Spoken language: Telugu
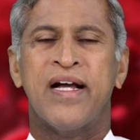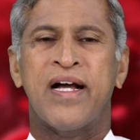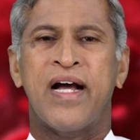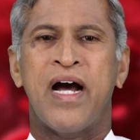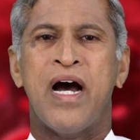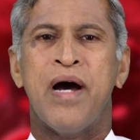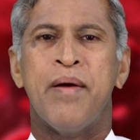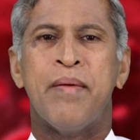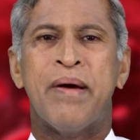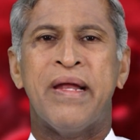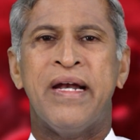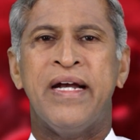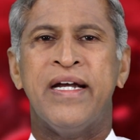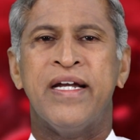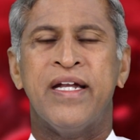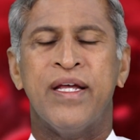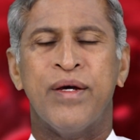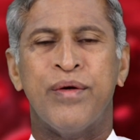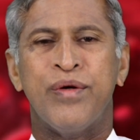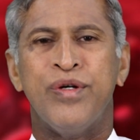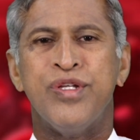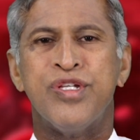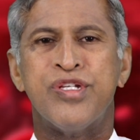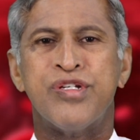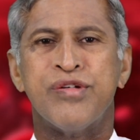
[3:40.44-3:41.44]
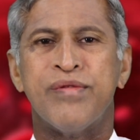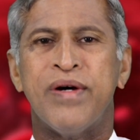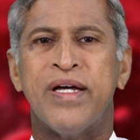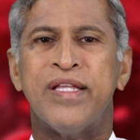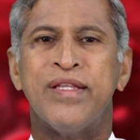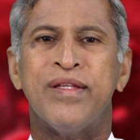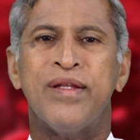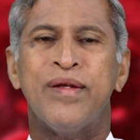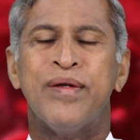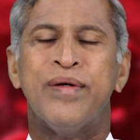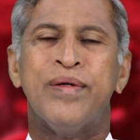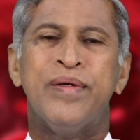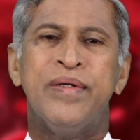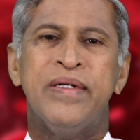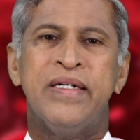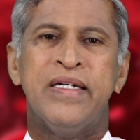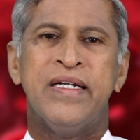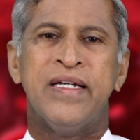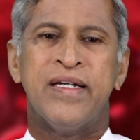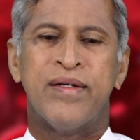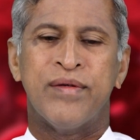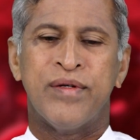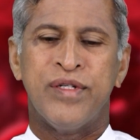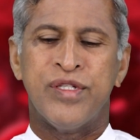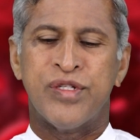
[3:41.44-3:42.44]
కావాలంటే కొంచెం అందులో
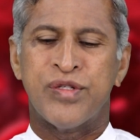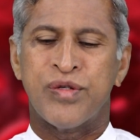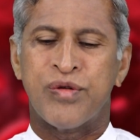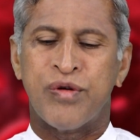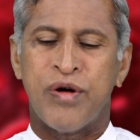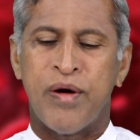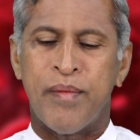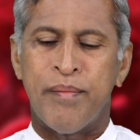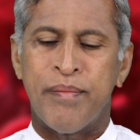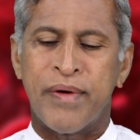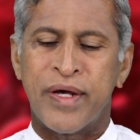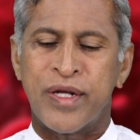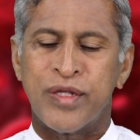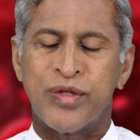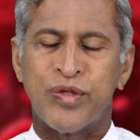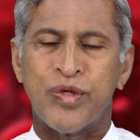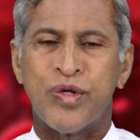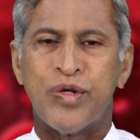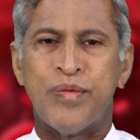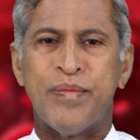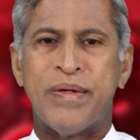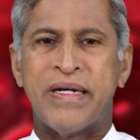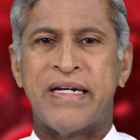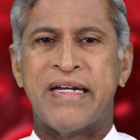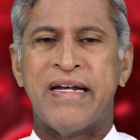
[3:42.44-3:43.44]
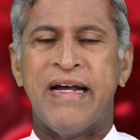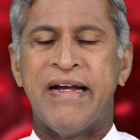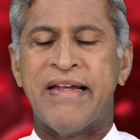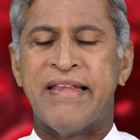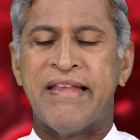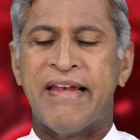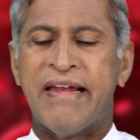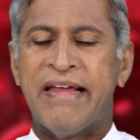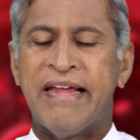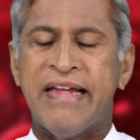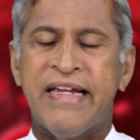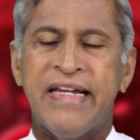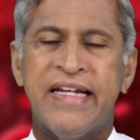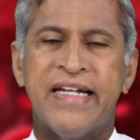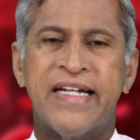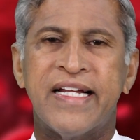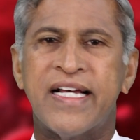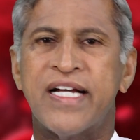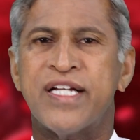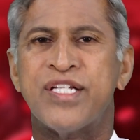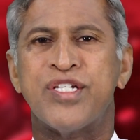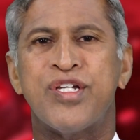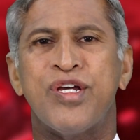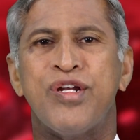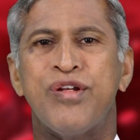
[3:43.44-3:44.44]
కొంచెం కొబ్బరి తురుము ఇట్లాంటిది
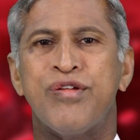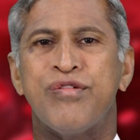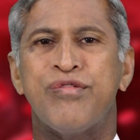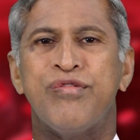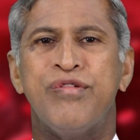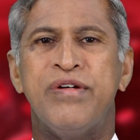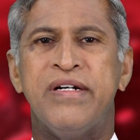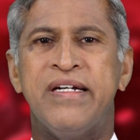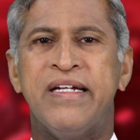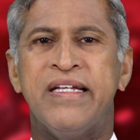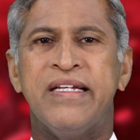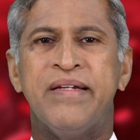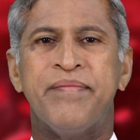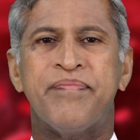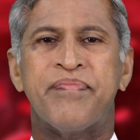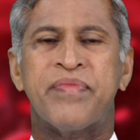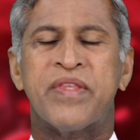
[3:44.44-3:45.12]
లైట్గా చల్లుకోండి